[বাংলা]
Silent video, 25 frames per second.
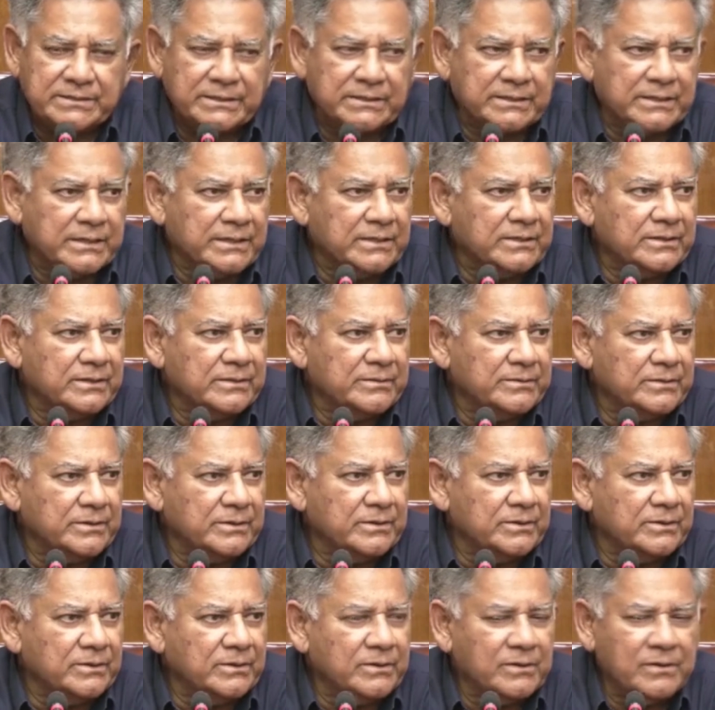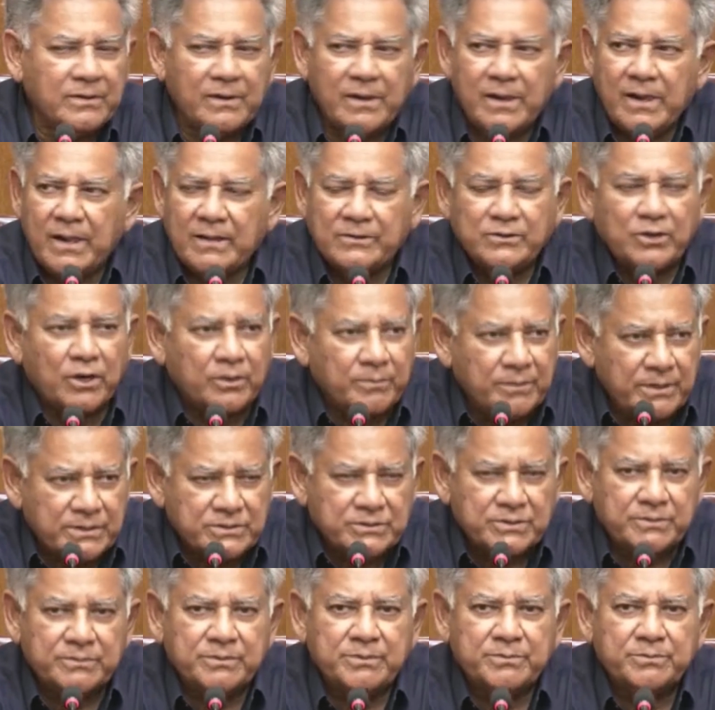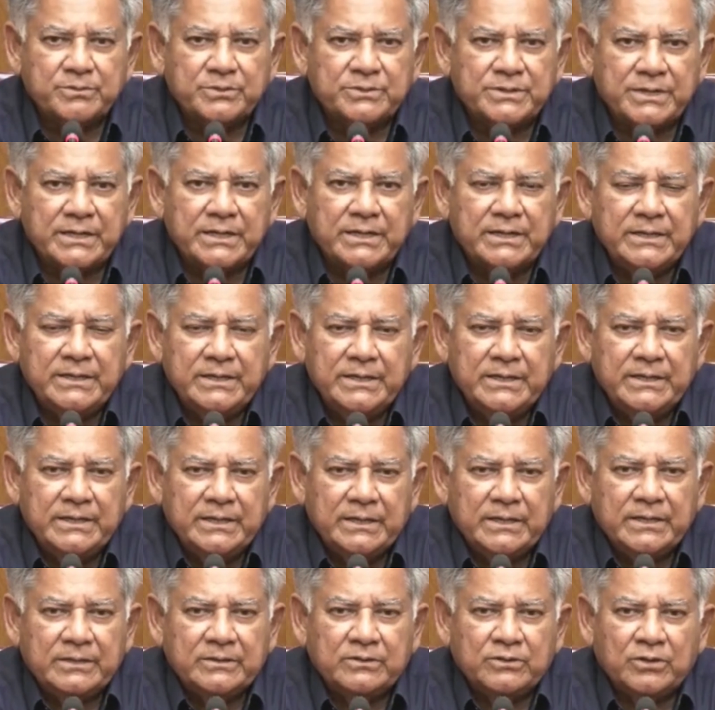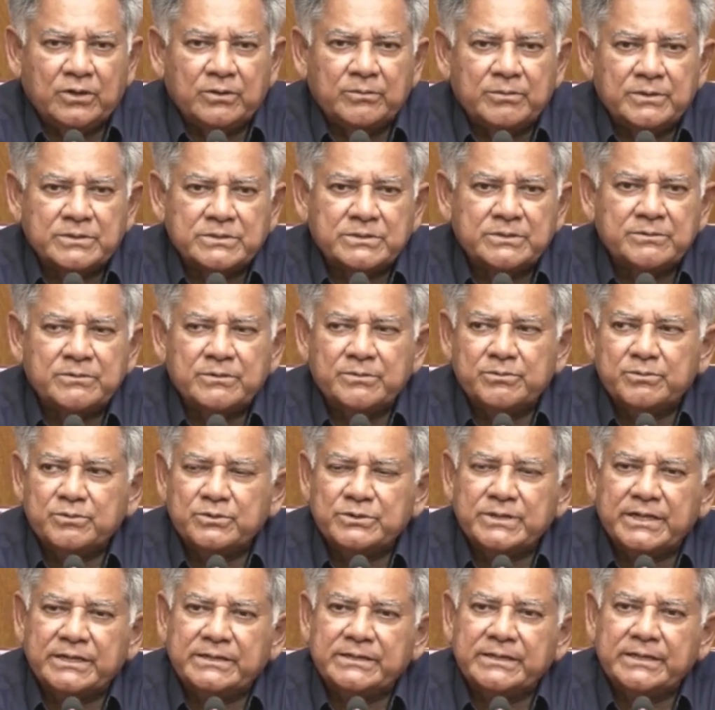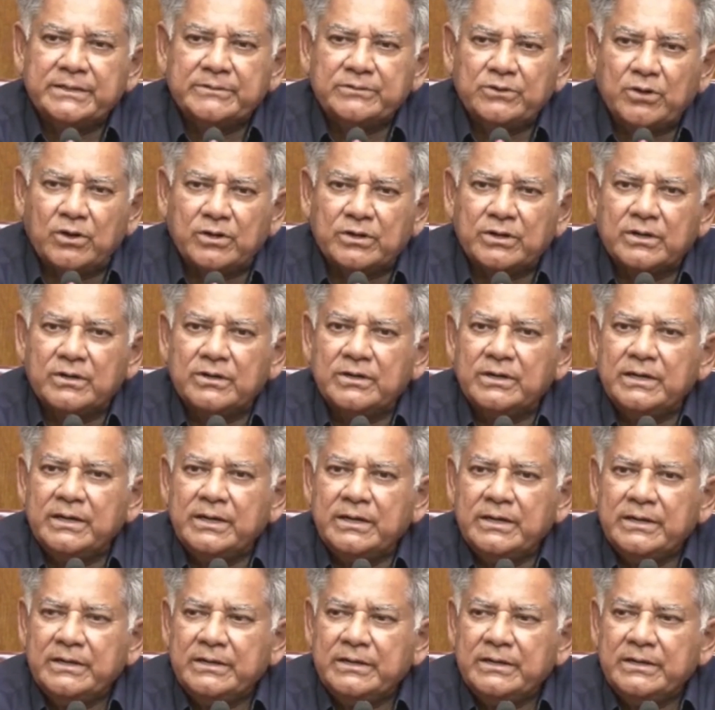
যেটা জন্মাষ্টমীর পূজা জন্মাষ্টমীর পূজাতে দরকার হলে